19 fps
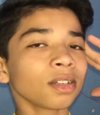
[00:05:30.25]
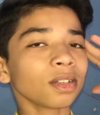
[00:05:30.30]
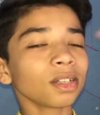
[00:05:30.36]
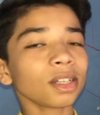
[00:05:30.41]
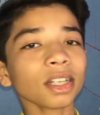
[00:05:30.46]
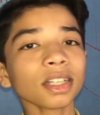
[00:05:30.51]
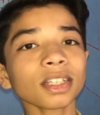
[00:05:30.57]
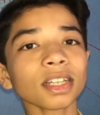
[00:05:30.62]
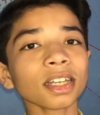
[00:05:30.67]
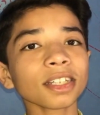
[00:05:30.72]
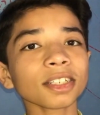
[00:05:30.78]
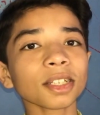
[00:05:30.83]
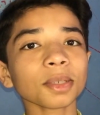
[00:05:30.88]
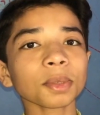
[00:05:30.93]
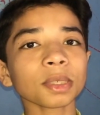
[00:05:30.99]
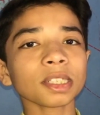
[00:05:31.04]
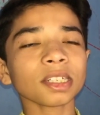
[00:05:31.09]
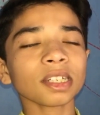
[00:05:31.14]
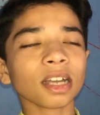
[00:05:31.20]
देखते हैं कितने
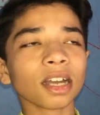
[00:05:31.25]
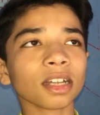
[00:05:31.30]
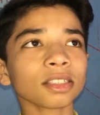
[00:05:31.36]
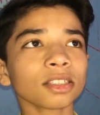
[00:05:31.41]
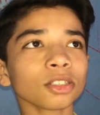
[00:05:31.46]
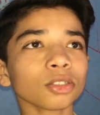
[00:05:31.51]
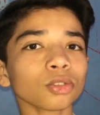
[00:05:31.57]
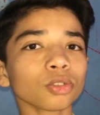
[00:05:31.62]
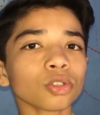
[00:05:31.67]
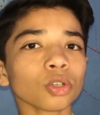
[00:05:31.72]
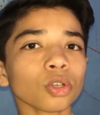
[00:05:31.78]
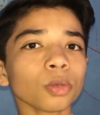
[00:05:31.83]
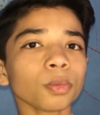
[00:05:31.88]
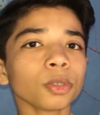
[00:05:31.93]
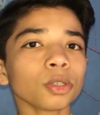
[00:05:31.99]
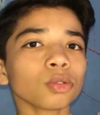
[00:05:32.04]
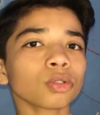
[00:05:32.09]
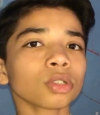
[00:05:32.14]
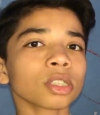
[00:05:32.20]
बजे तक आते हैं तो चलो अभी
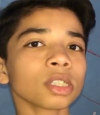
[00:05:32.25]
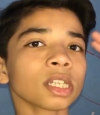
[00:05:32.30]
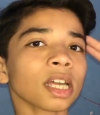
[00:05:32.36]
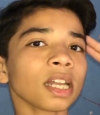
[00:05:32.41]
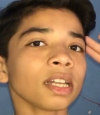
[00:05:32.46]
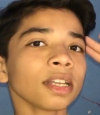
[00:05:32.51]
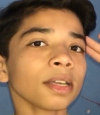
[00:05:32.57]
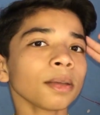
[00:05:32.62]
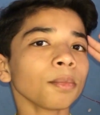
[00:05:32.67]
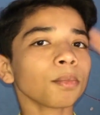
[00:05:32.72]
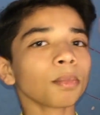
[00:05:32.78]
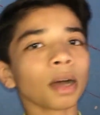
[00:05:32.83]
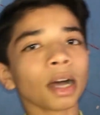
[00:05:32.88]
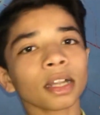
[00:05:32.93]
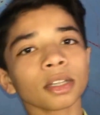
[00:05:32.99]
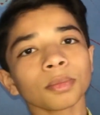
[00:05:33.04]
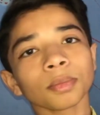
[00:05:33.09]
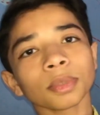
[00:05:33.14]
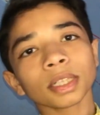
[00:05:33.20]
ट्यूशन से आने के
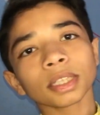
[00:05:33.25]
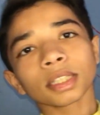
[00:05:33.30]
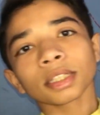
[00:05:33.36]
बाद मिलते